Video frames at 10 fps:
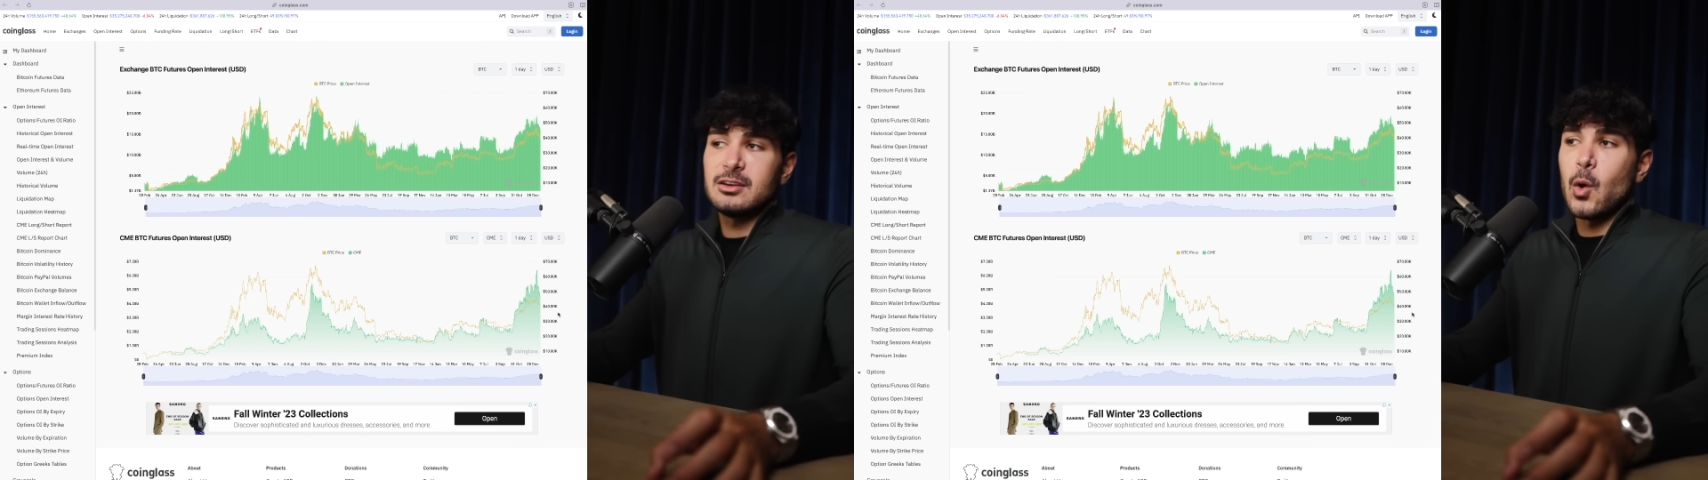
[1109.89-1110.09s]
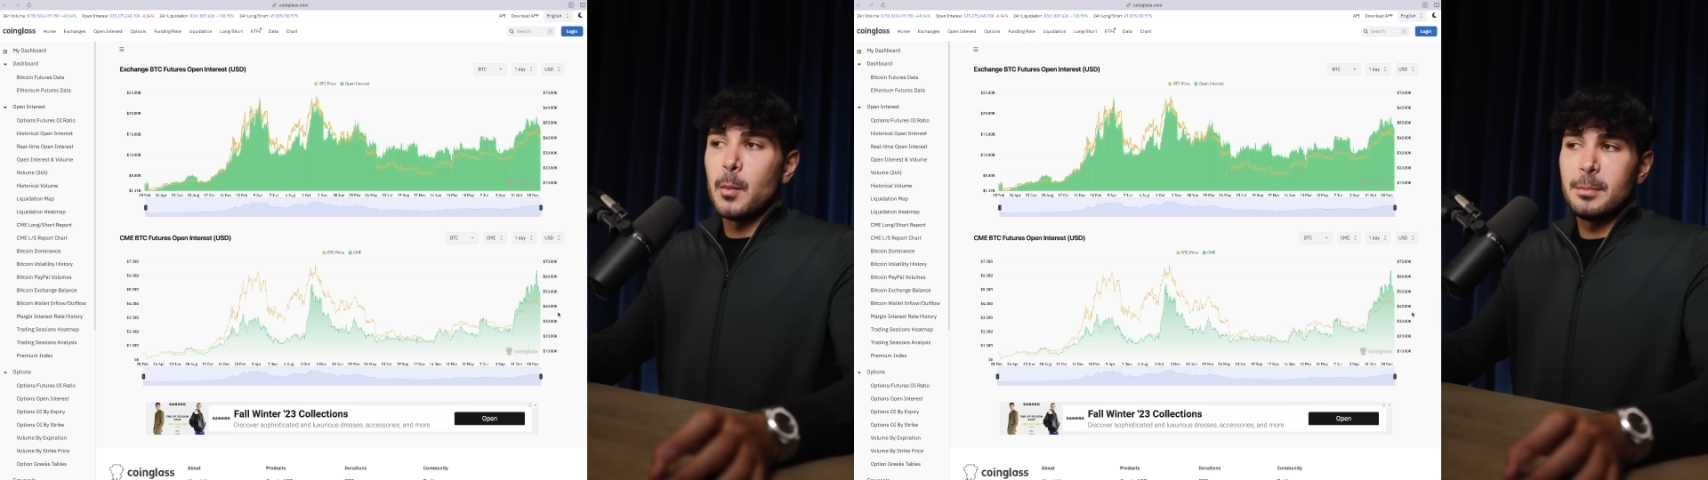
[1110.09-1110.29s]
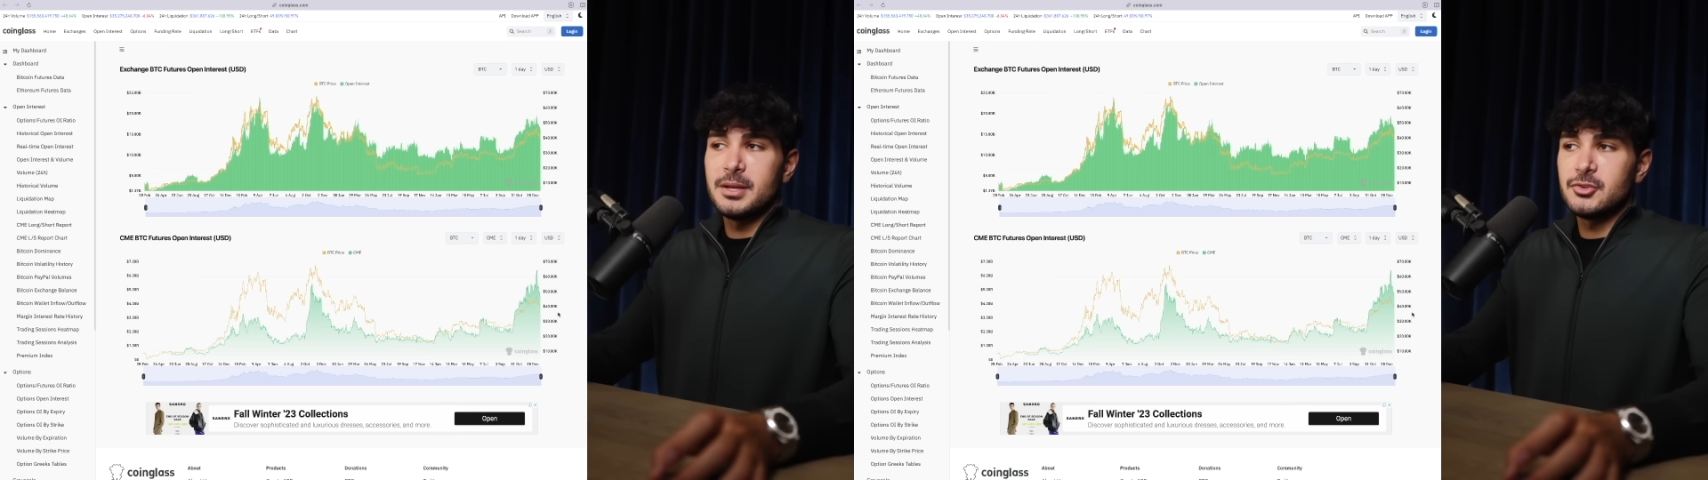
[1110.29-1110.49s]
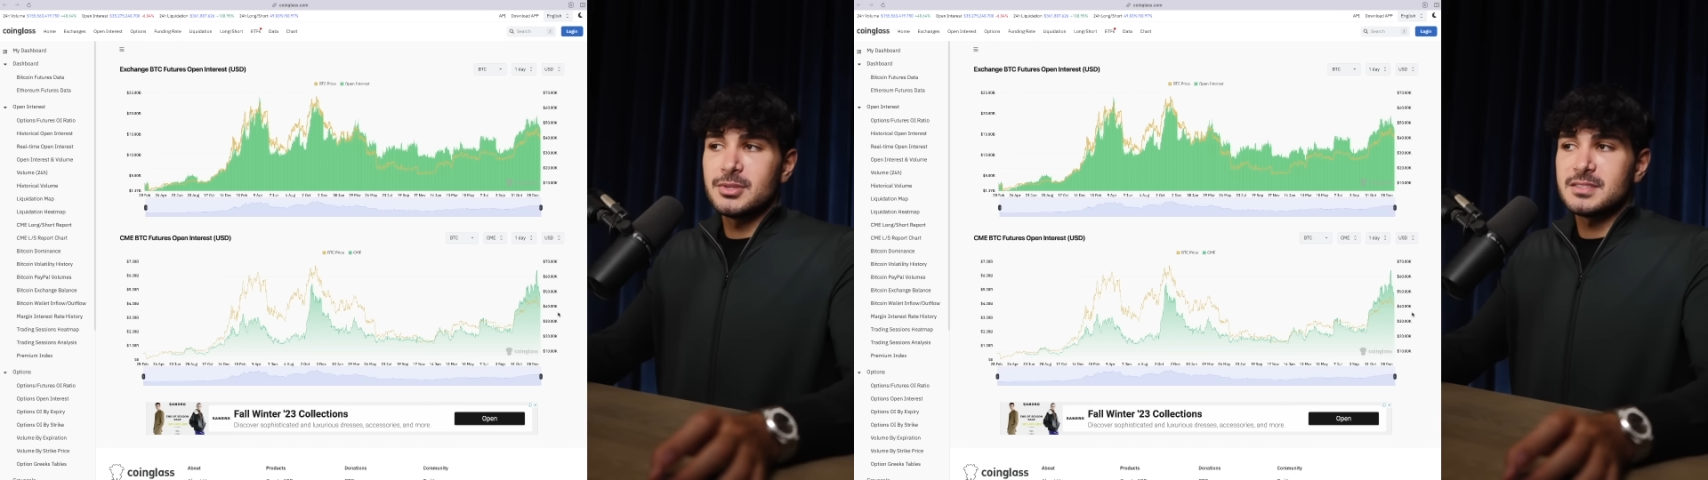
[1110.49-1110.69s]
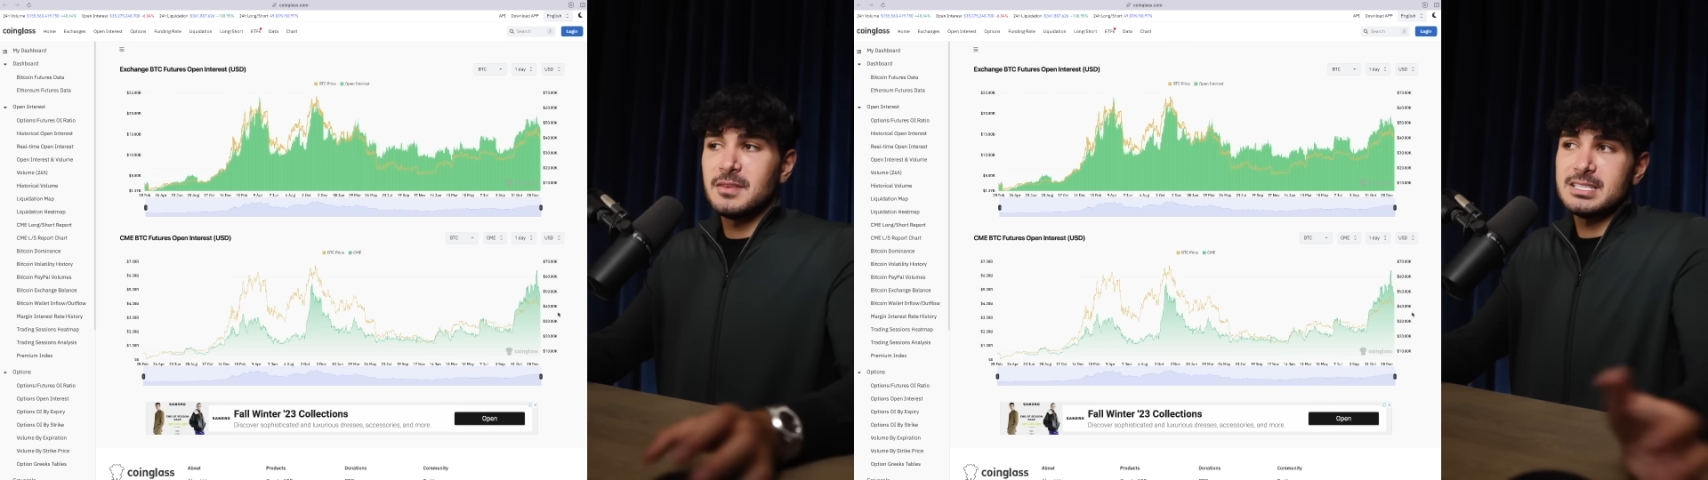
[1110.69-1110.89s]
Open
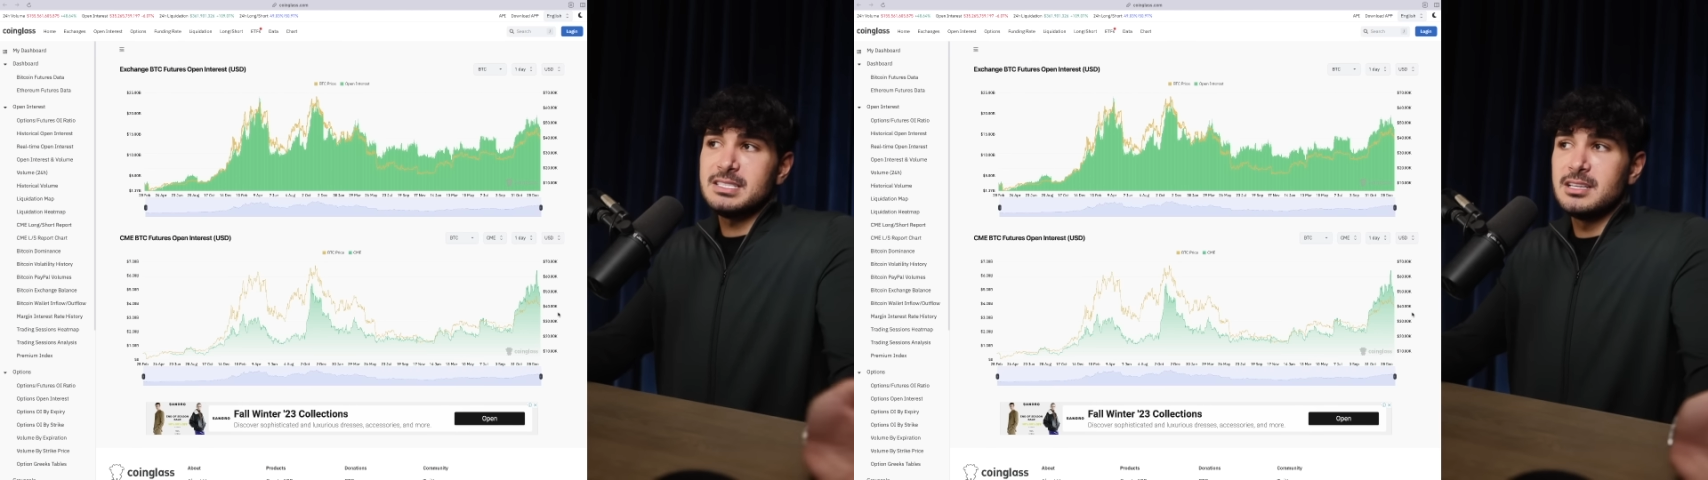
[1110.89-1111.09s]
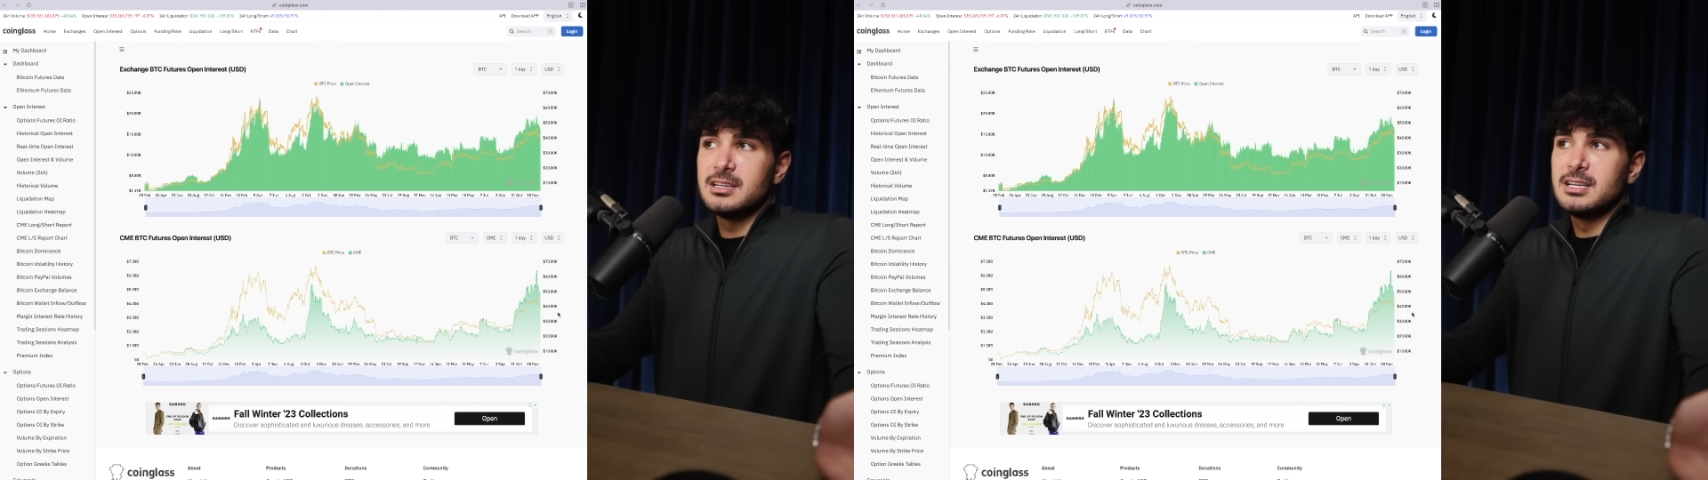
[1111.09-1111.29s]
Interest, was hier,